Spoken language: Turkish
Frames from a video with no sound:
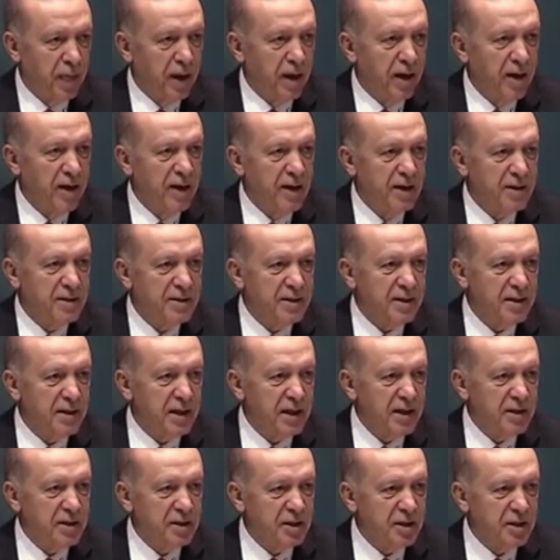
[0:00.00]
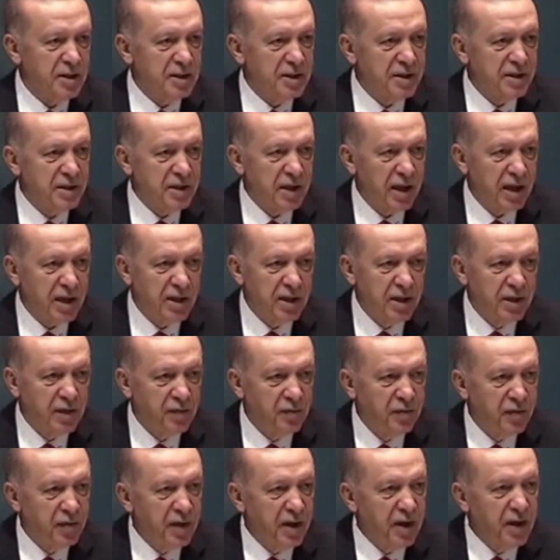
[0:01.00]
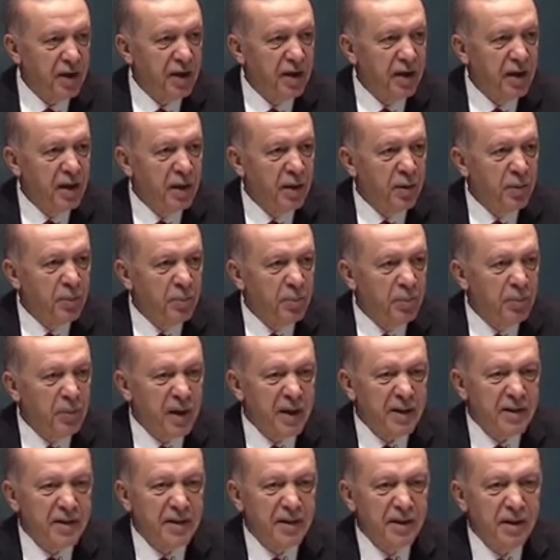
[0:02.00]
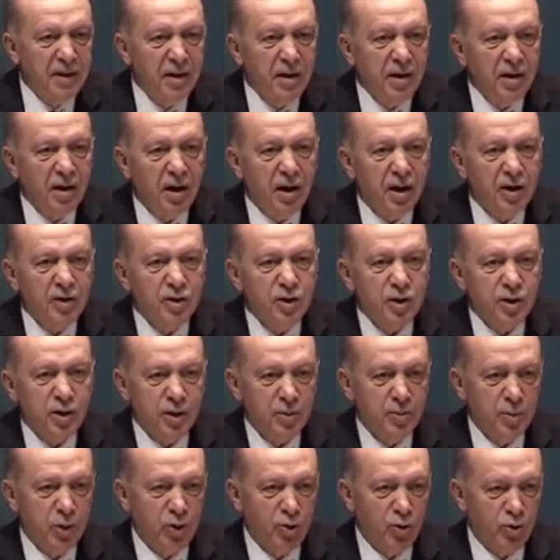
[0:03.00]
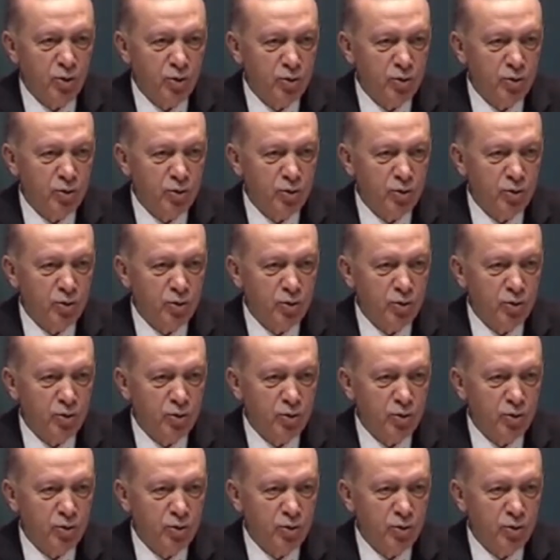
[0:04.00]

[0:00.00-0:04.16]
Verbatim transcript: Anayasa değişikliği teklifi metni açıklamak oldu.